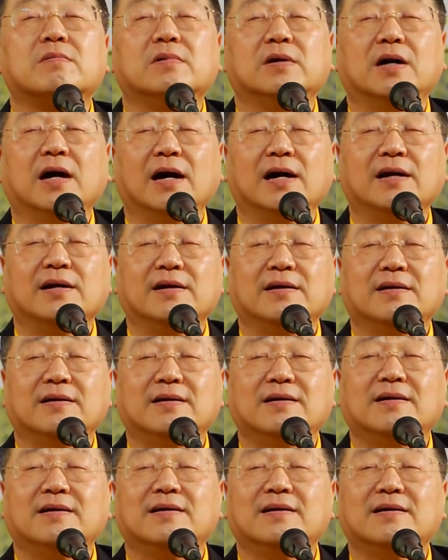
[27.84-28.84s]
他是属
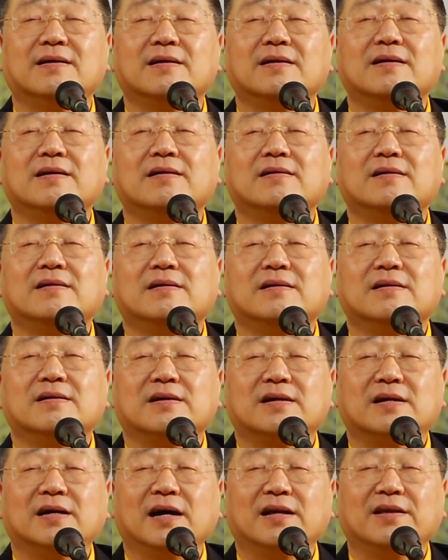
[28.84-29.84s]
虎的。
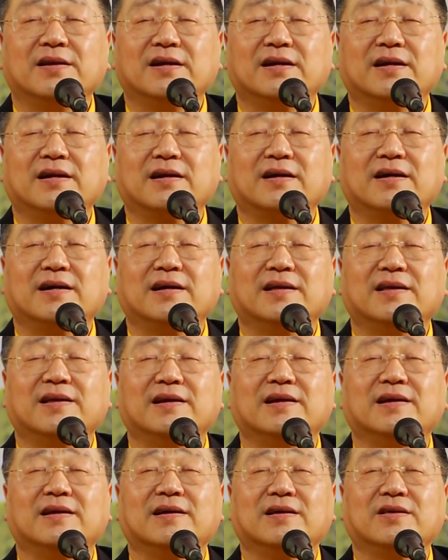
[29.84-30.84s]
看见了，看见
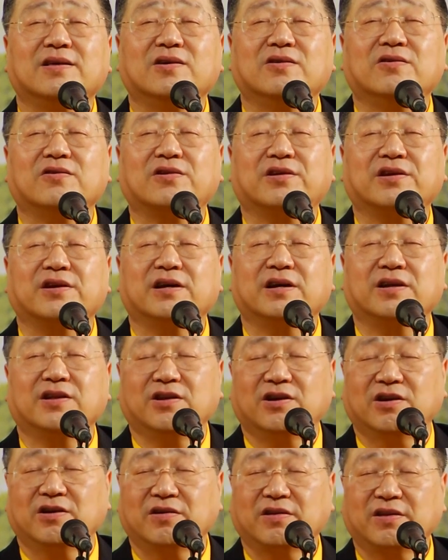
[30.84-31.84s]
了，又是一个
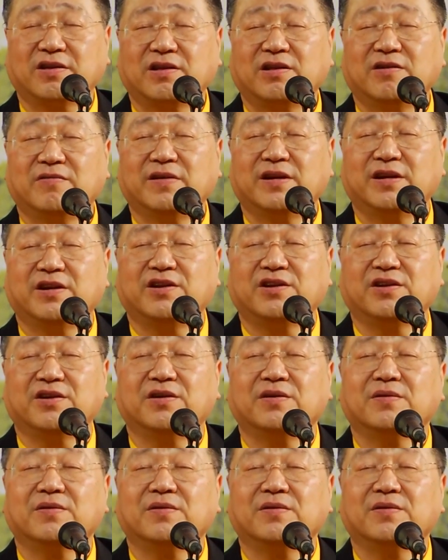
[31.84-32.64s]
脑子的问题。